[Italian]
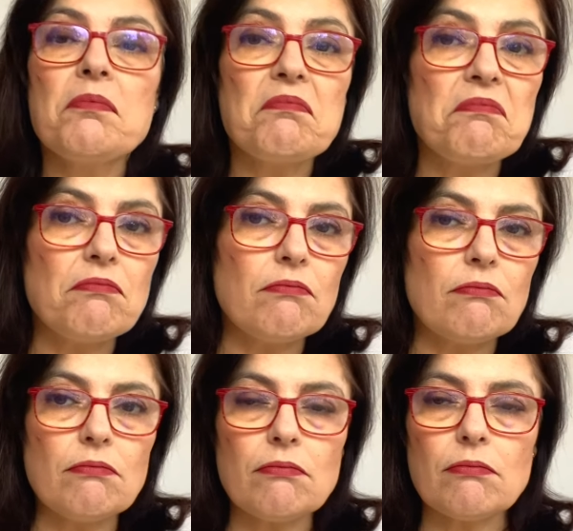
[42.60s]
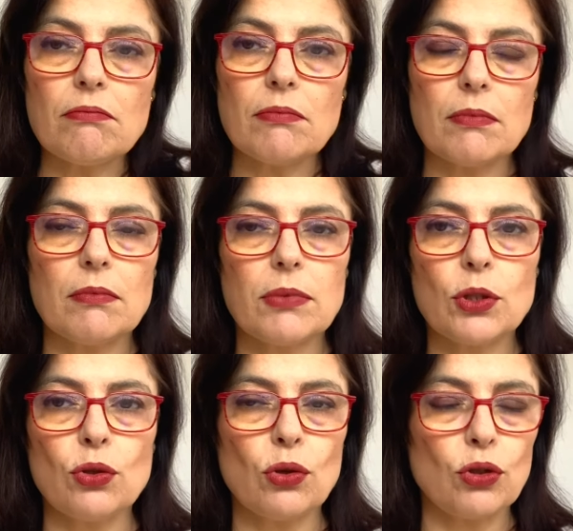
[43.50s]
Mm
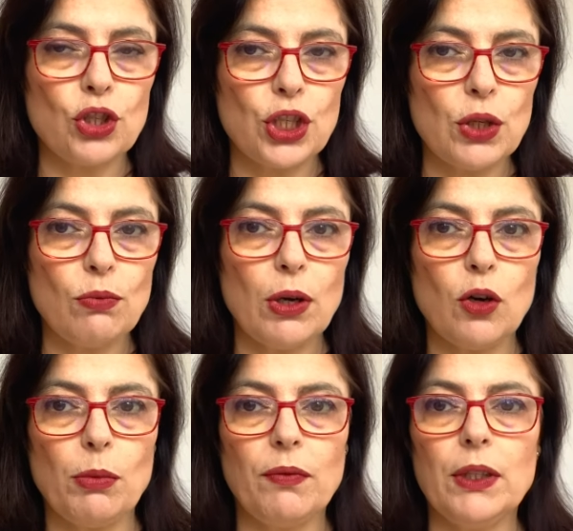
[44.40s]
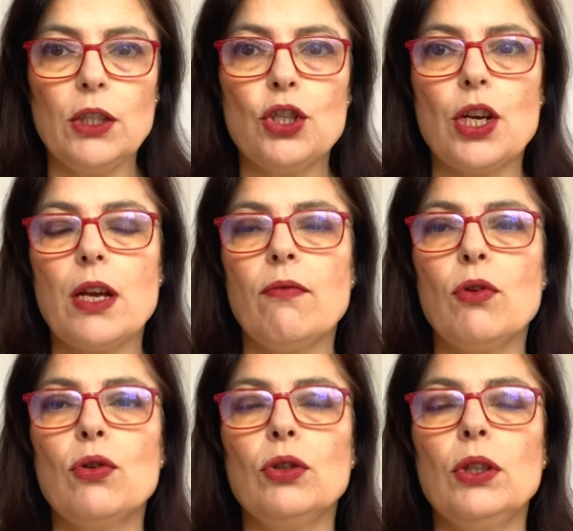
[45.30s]
sono 5, come vi
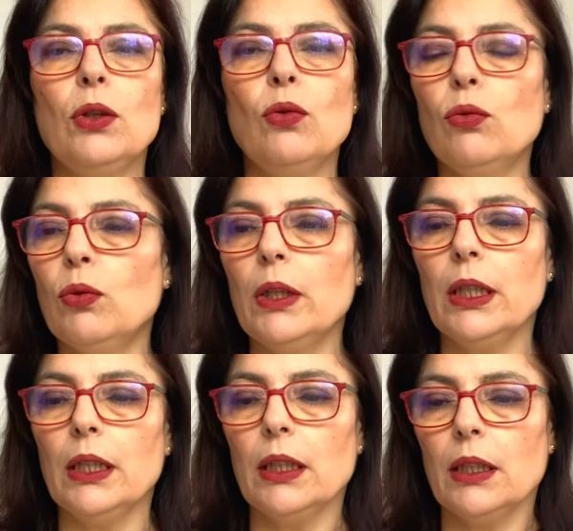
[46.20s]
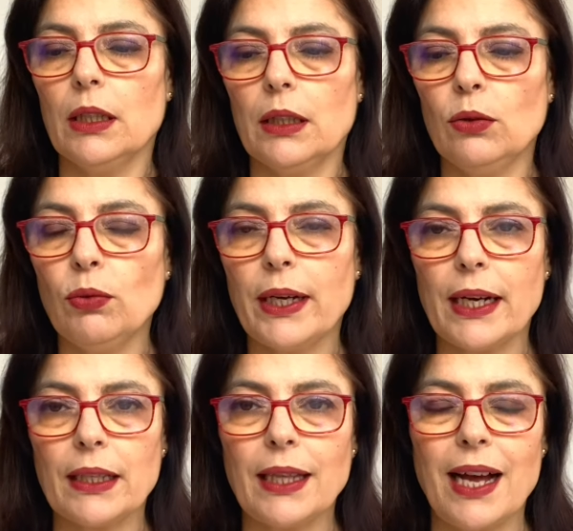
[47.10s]
dicevo, di cui eh, due
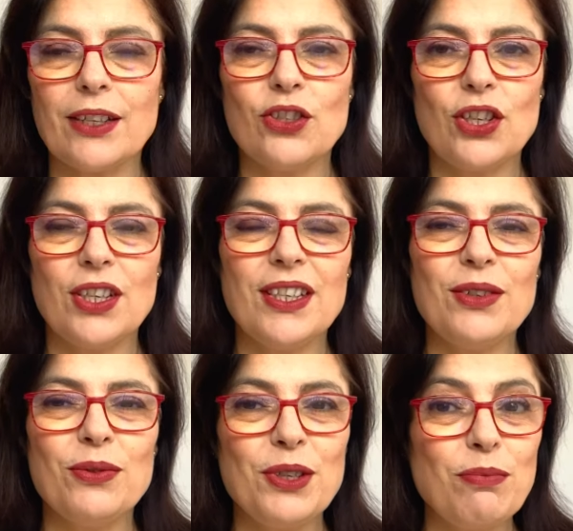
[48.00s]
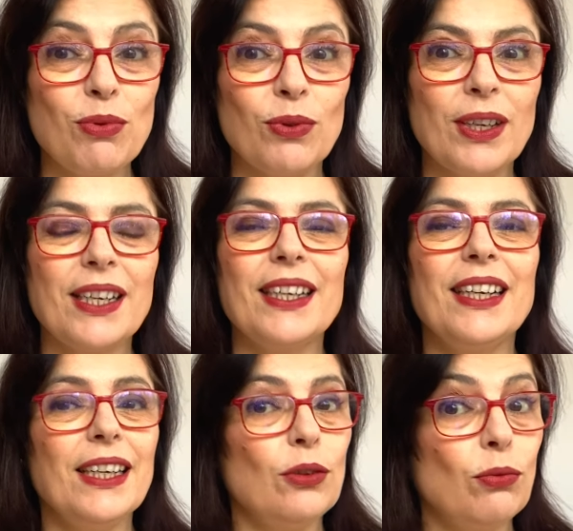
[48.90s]
cartacei, un ebook
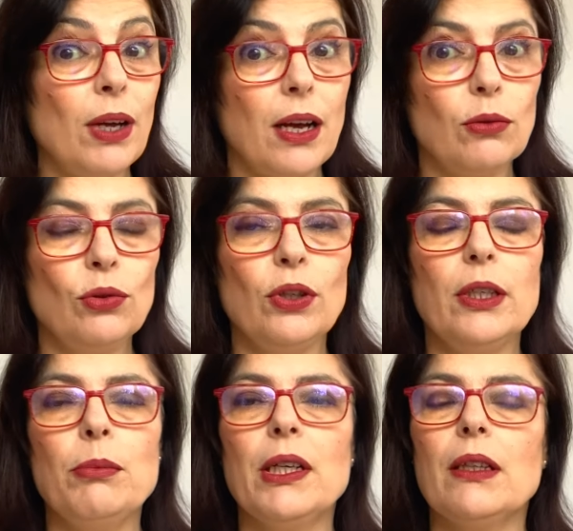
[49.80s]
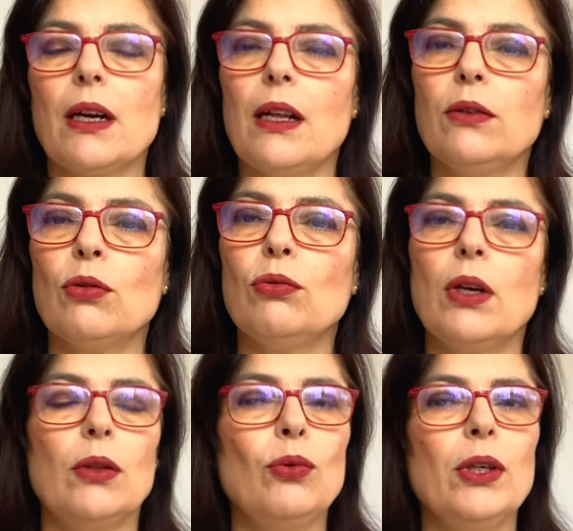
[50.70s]
e due audiolibri, tra l'altro due
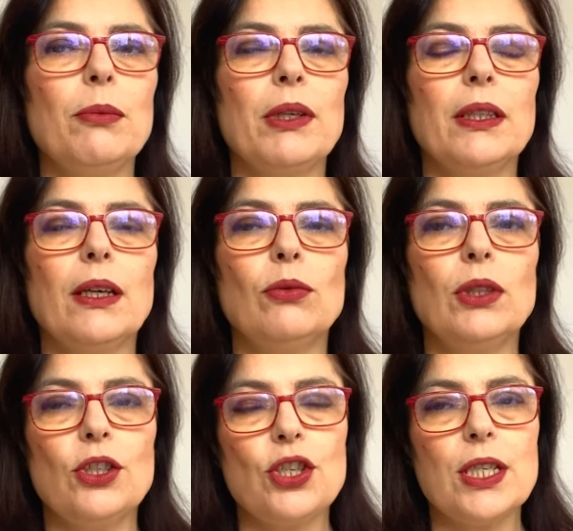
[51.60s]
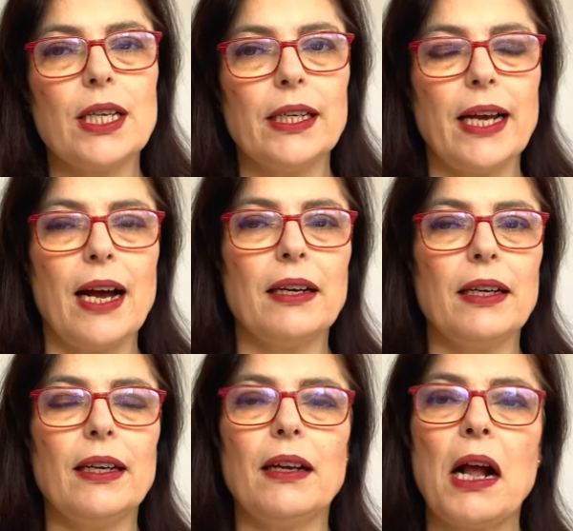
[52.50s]
audiolibri di autrici
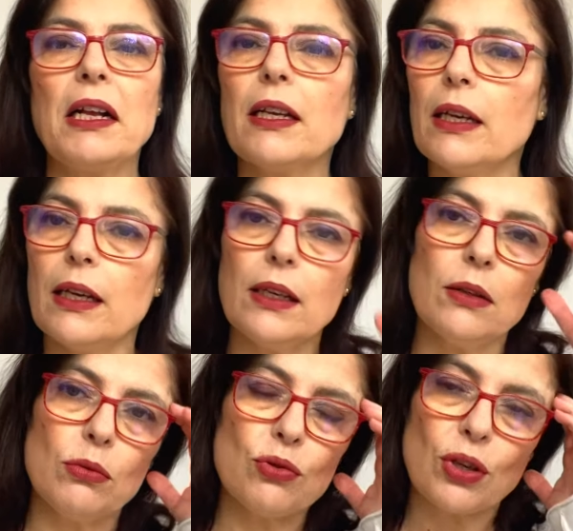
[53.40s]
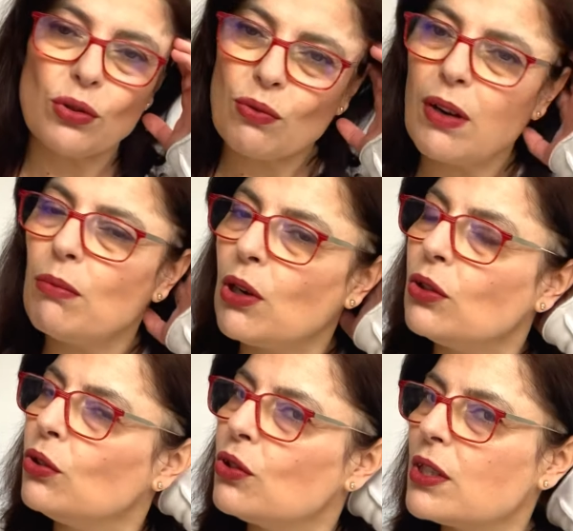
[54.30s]
italiane, anche in un certo qual
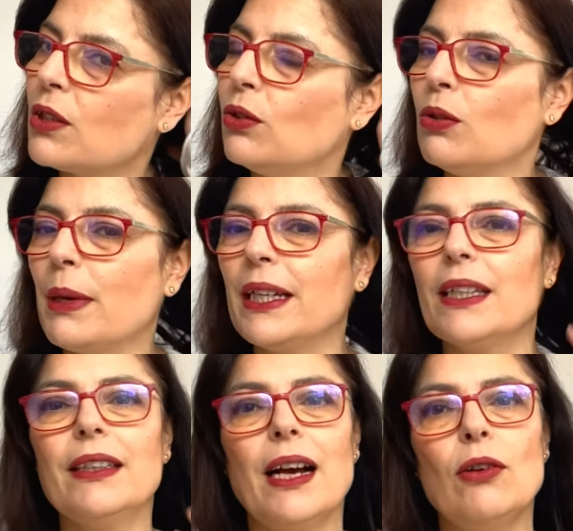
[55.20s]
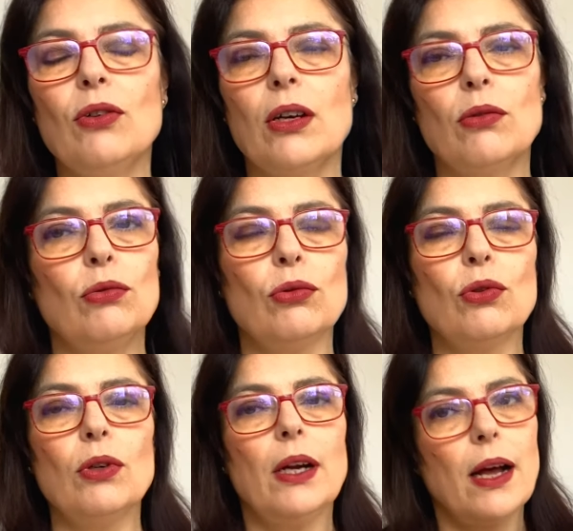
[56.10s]
modo, secondo me, che dialogano l'uno
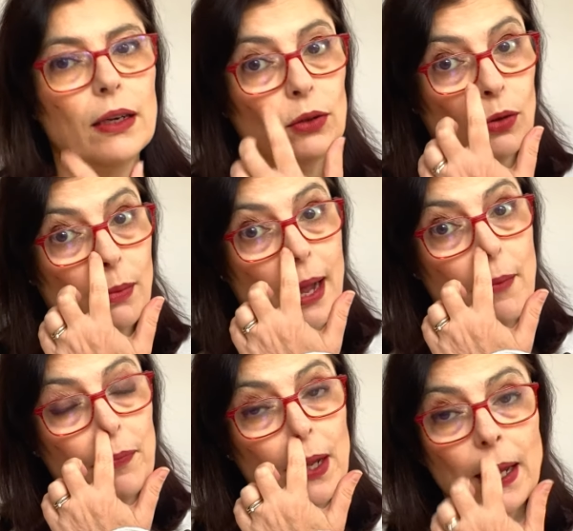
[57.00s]
con l'altro, ma